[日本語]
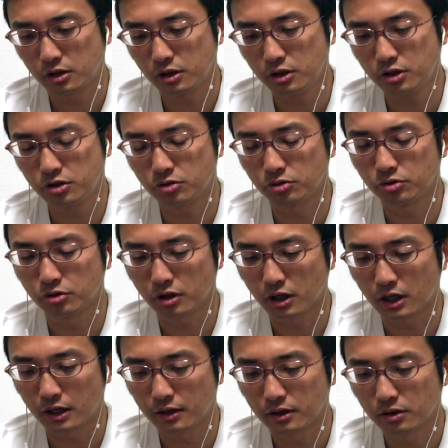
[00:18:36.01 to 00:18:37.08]
位置という
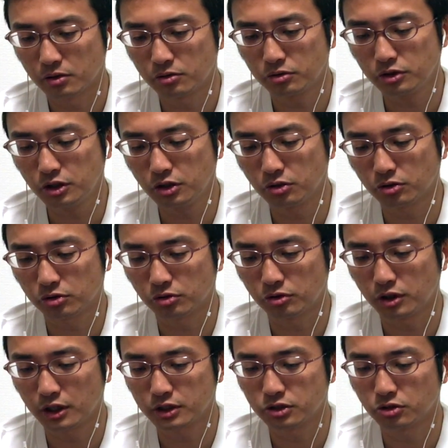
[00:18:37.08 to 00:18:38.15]
か、5二玉と
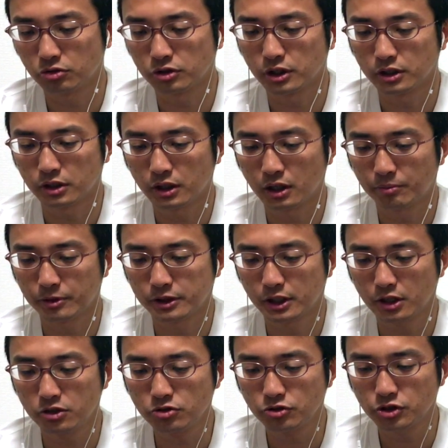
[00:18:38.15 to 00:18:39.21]
2八玉なんで、やっぱり
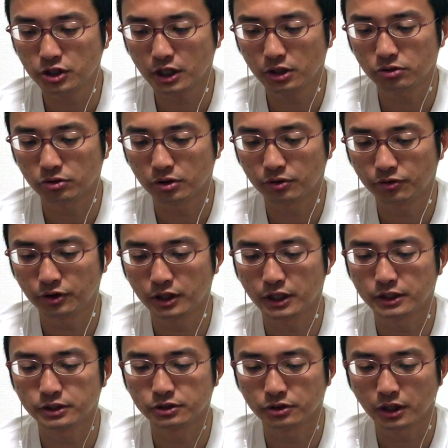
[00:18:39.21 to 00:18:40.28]
戦場近いとね、不利
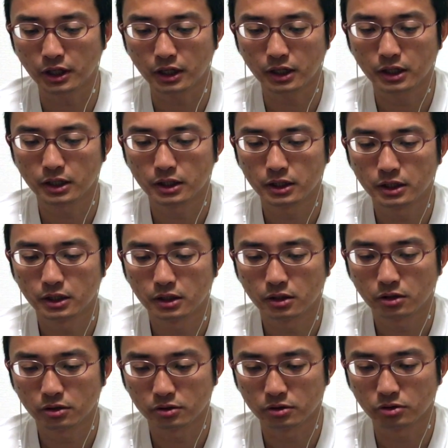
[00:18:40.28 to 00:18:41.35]
なんですよね。
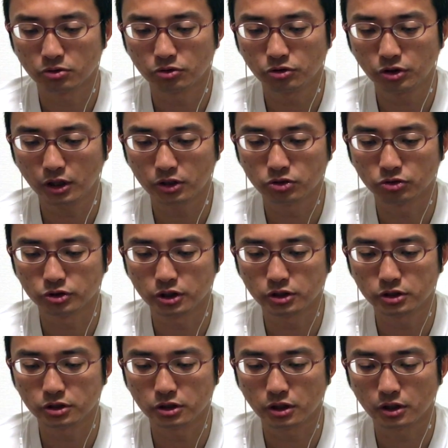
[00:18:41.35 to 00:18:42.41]
うん、こういう手が直
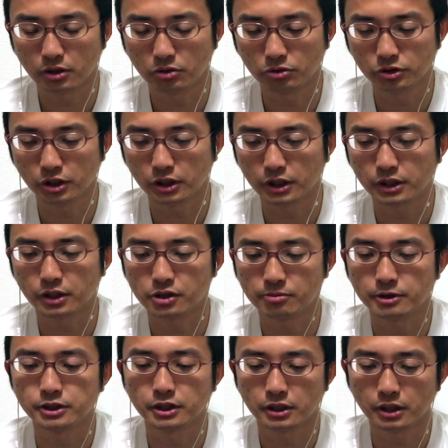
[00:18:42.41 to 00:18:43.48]
接王手になったり
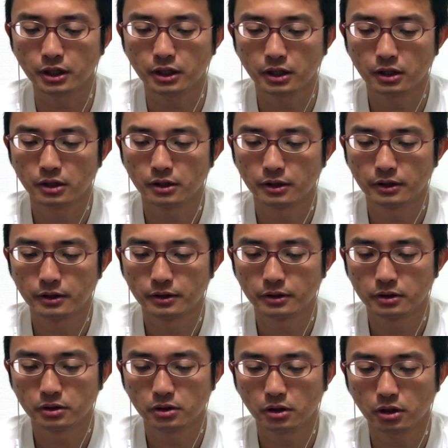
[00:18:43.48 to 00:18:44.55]
しますからね。
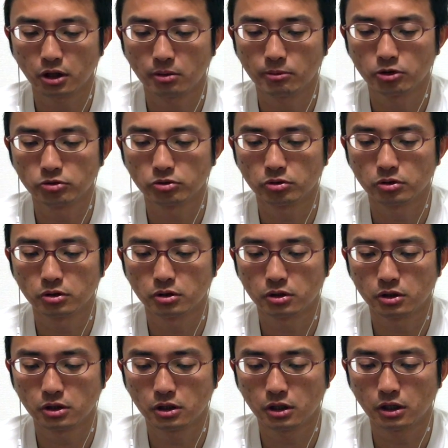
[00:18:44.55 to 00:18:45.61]
で、桂馬を取っ
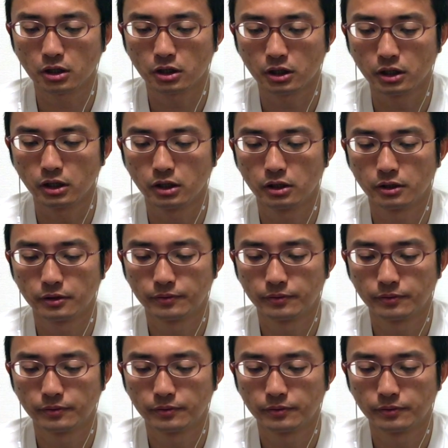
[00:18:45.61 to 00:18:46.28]
て、はい。